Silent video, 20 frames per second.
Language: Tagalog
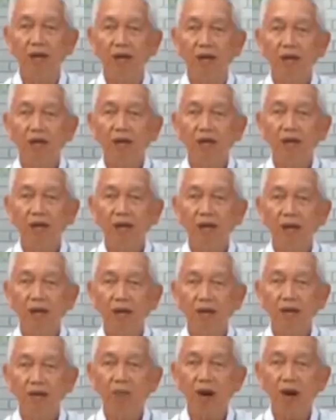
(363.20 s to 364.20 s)
na
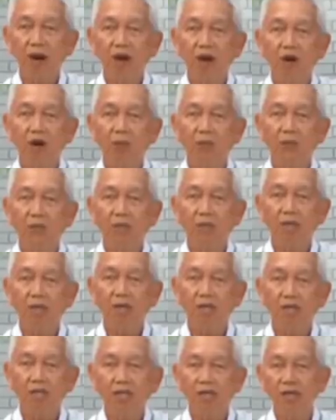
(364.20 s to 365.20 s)
kilala ng mga Coptic
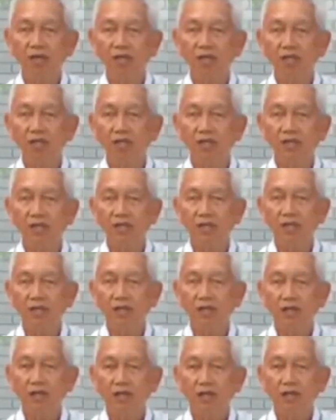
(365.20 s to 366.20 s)
Christians.
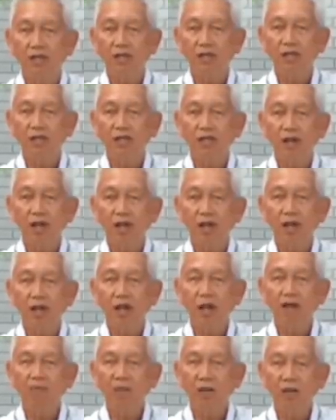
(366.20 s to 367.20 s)
Hindi sila
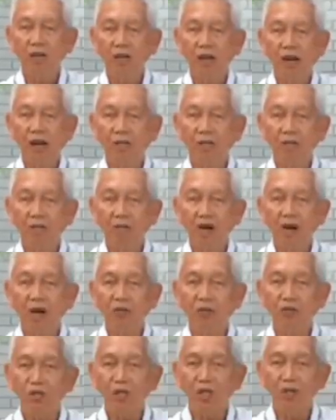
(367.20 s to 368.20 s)
nagpadala sa mga
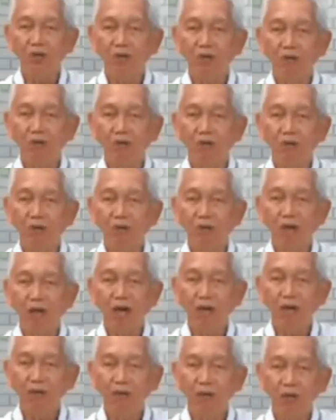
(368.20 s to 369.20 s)
Muslim na
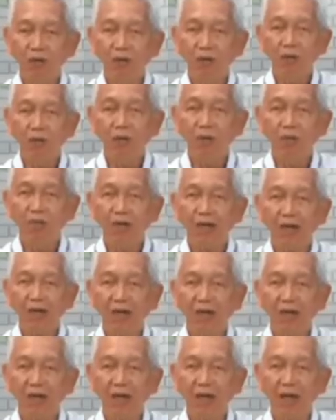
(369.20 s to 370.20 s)
noon napa,
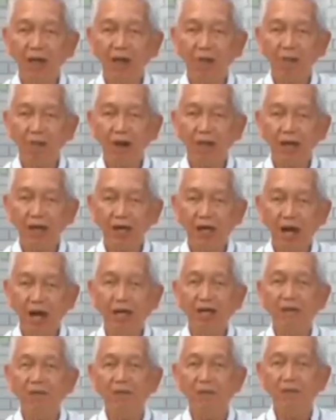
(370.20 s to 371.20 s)

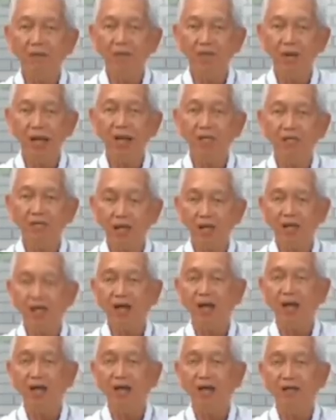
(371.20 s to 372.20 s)
napailalim sila sa
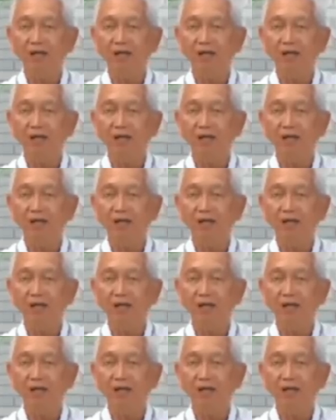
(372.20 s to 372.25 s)
kanila.